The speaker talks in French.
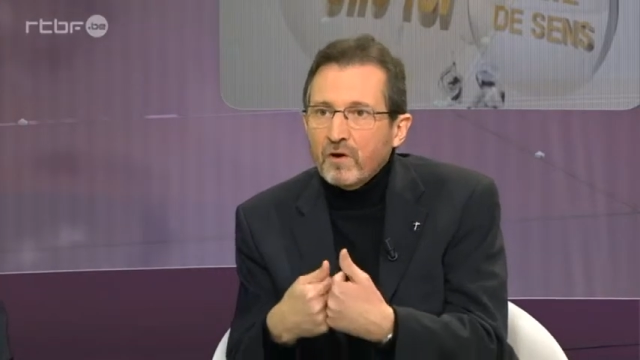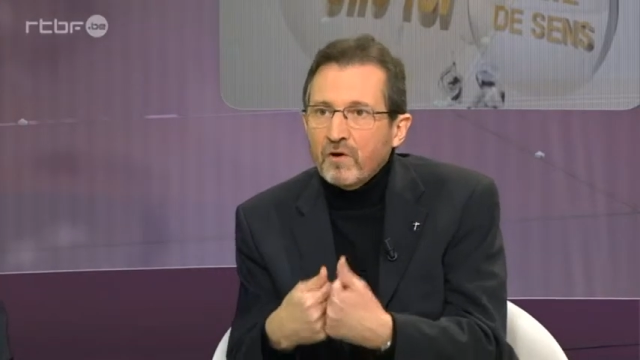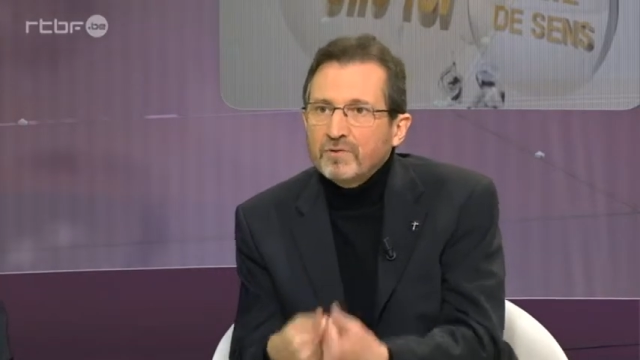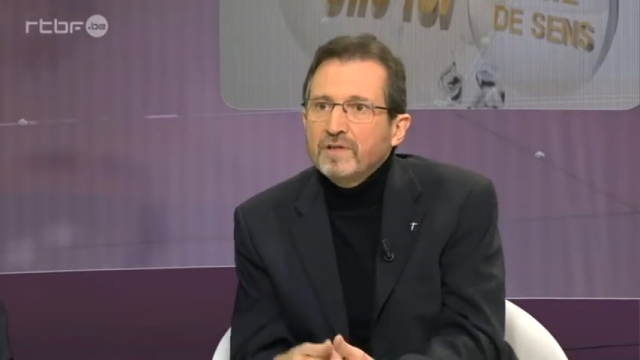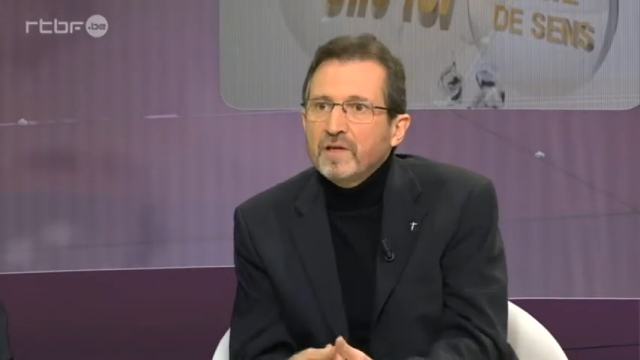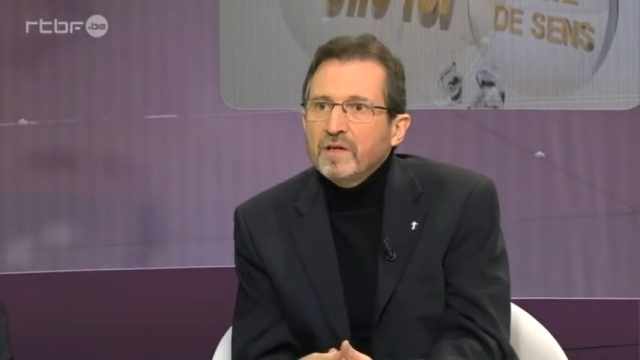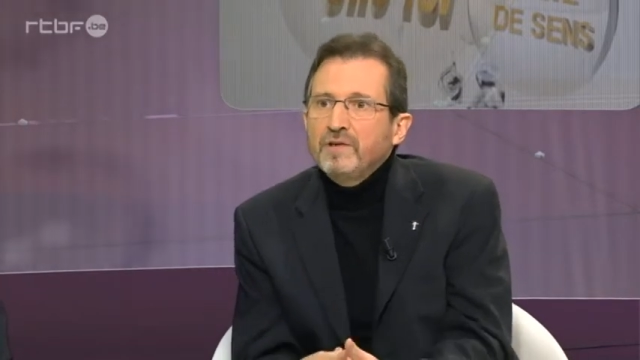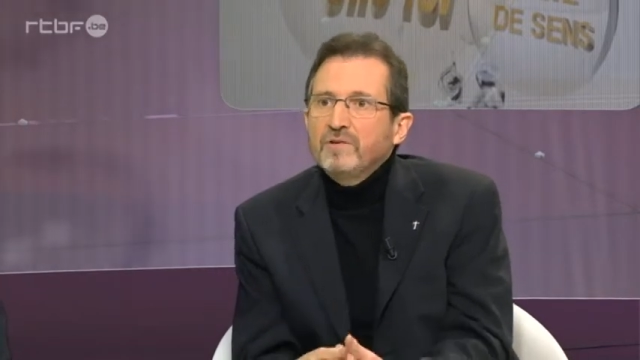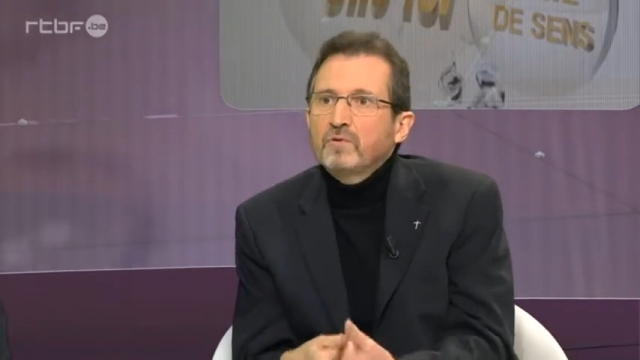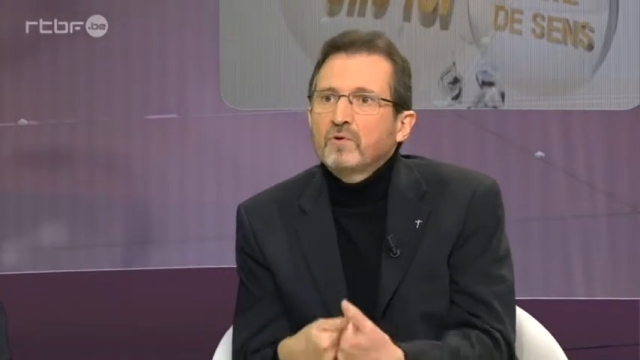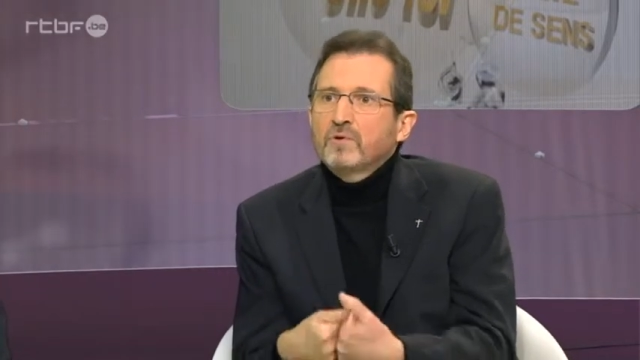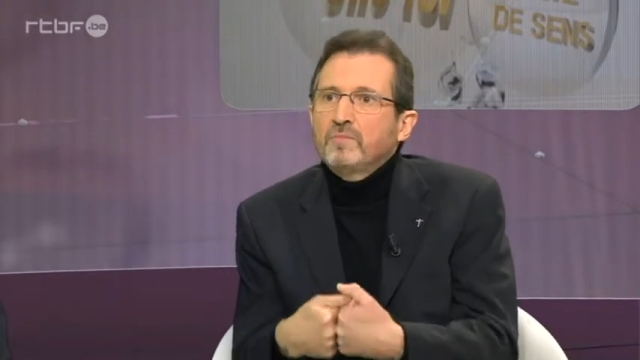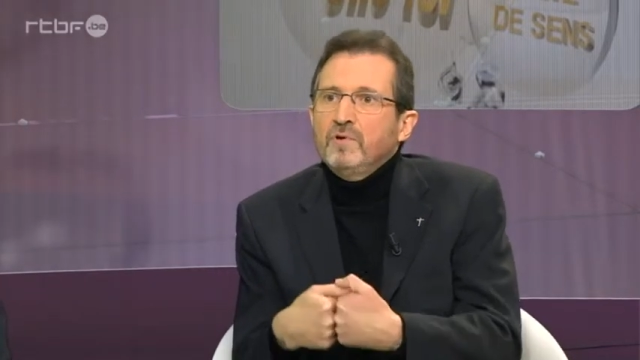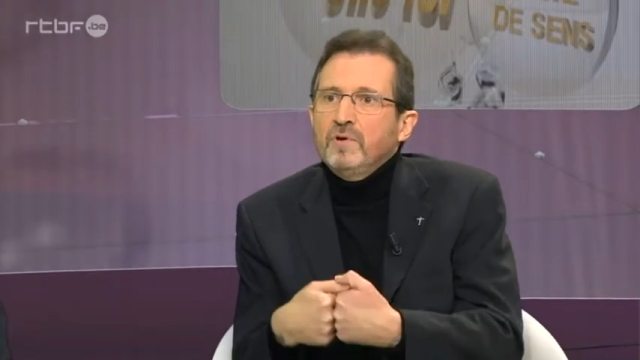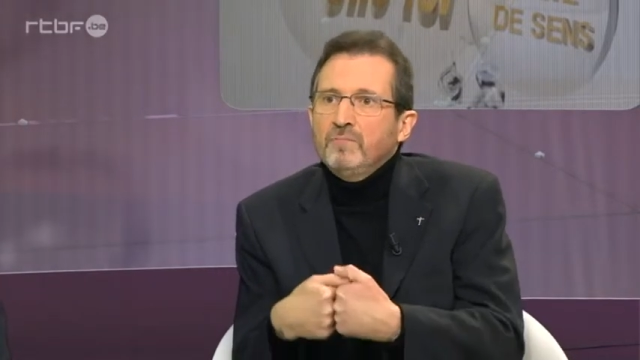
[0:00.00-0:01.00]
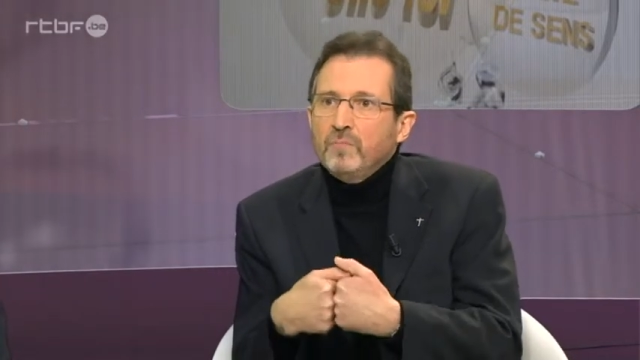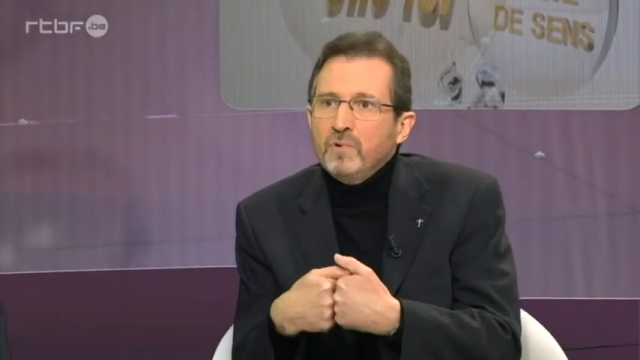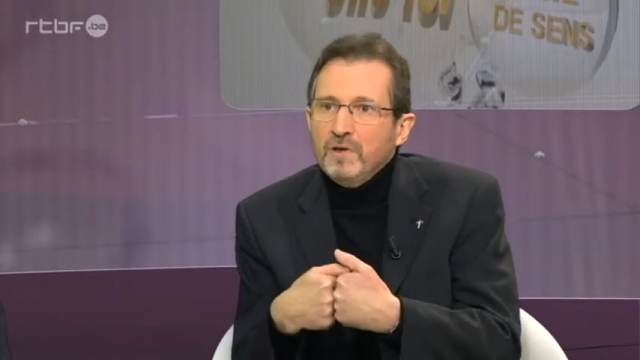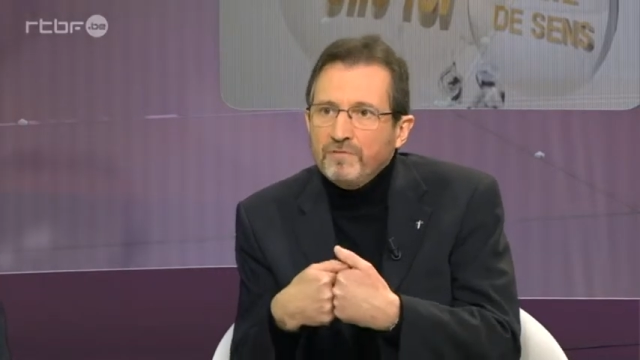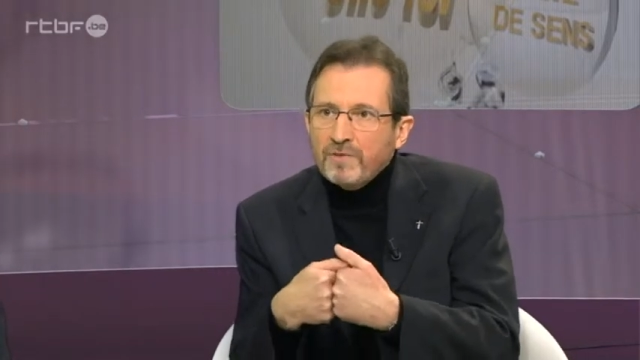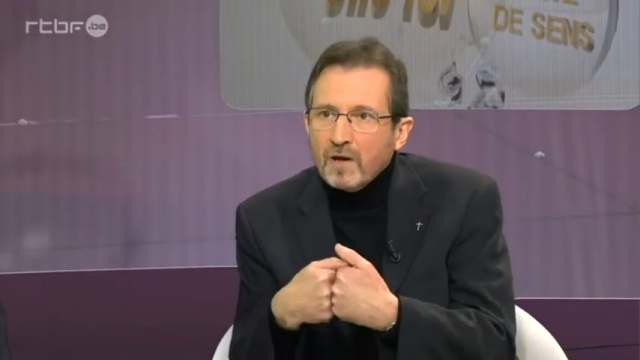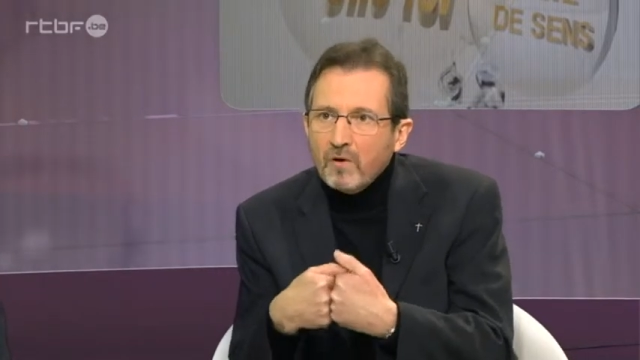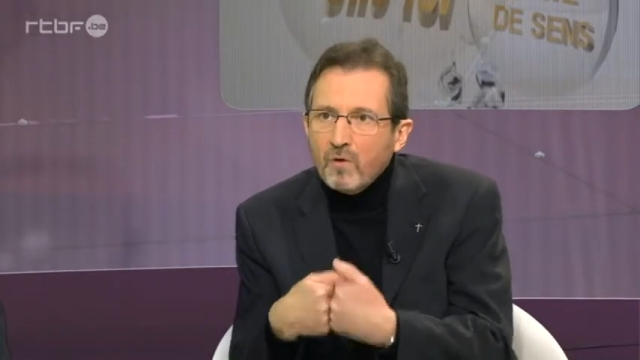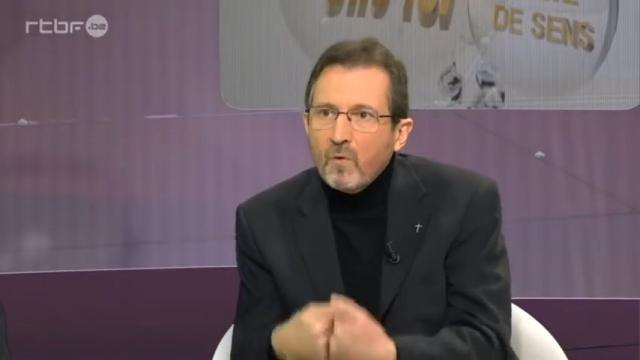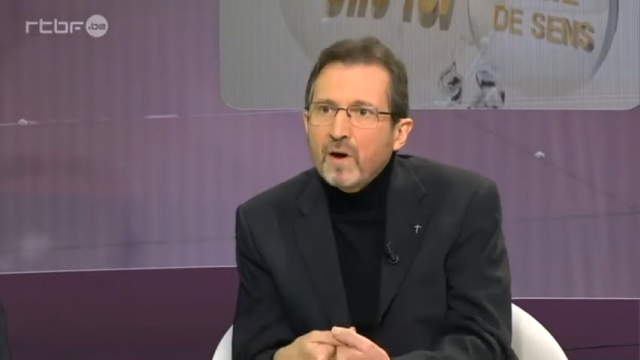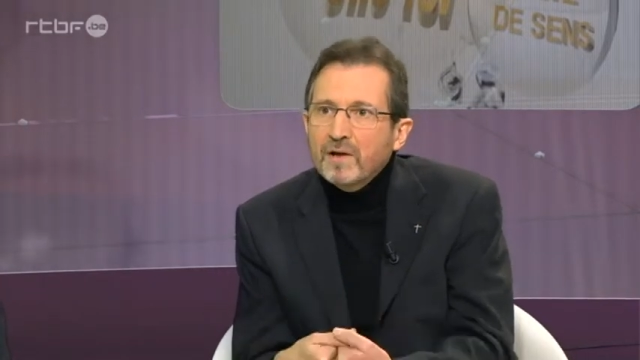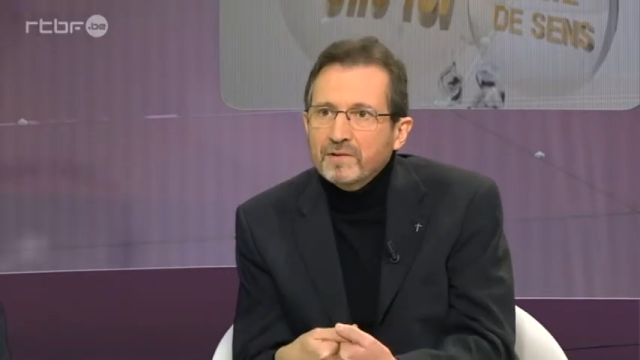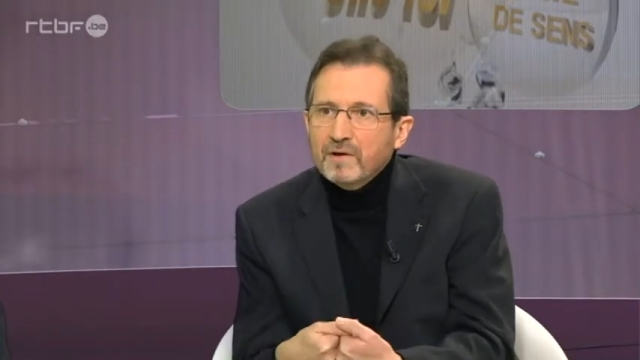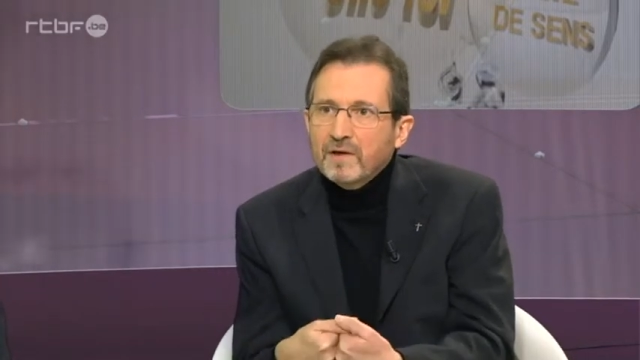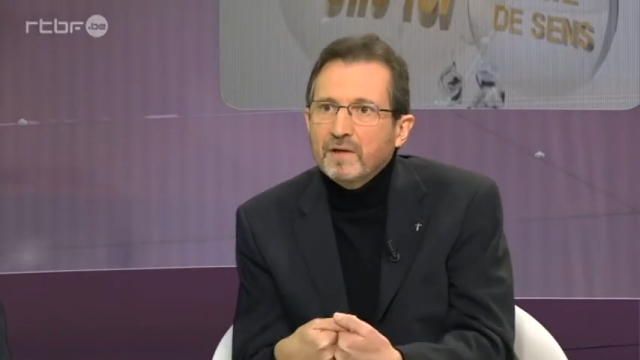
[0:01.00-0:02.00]
grandir les autres, peut les, faire
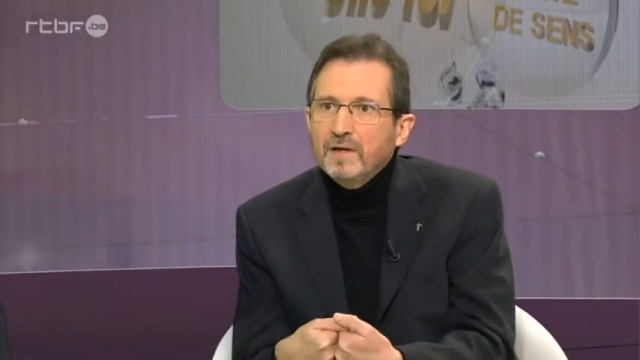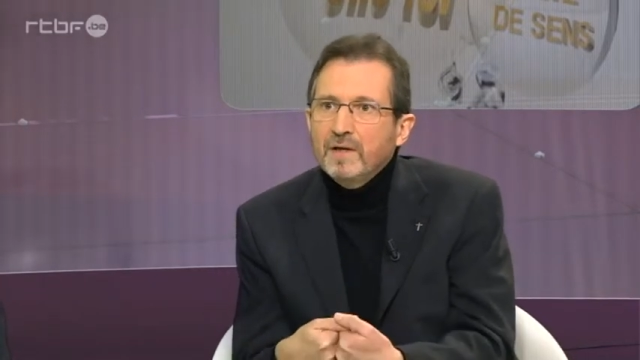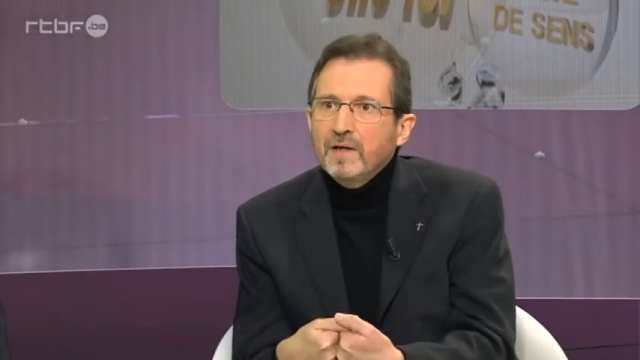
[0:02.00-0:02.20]
croître.